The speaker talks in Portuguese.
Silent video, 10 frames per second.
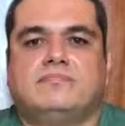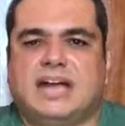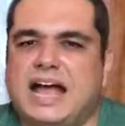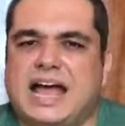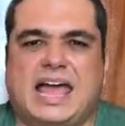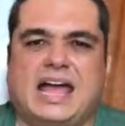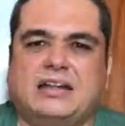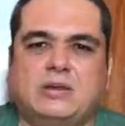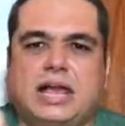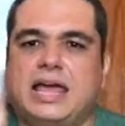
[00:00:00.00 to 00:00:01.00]
Carrega
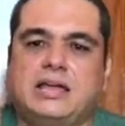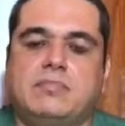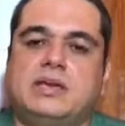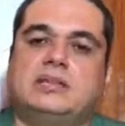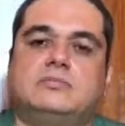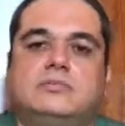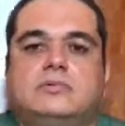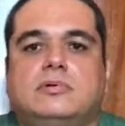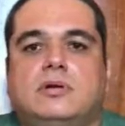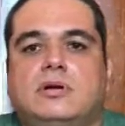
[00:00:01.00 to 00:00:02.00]
no like mesmo,
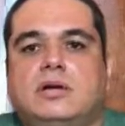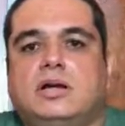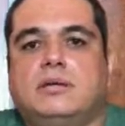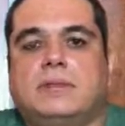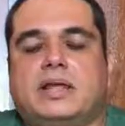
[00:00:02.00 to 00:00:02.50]
para